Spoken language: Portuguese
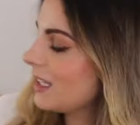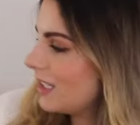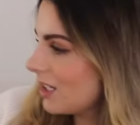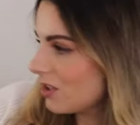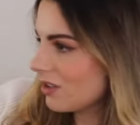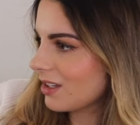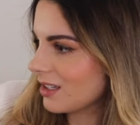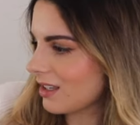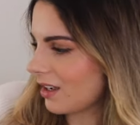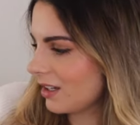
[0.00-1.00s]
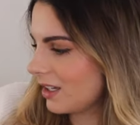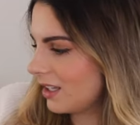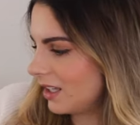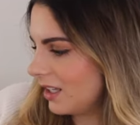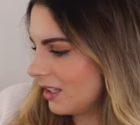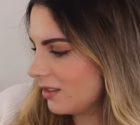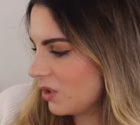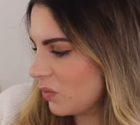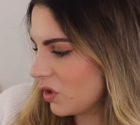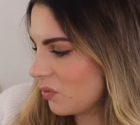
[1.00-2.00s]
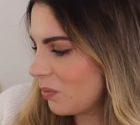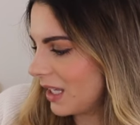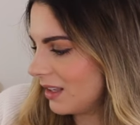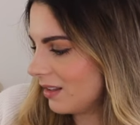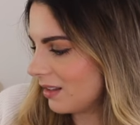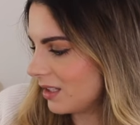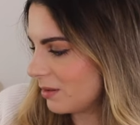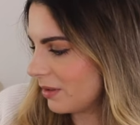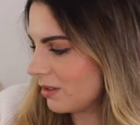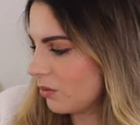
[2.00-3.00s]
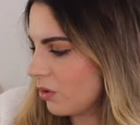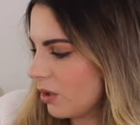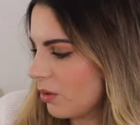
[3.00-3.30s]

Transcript: E este casaco aqui, ele diz mesmo Made in Lisbon, o que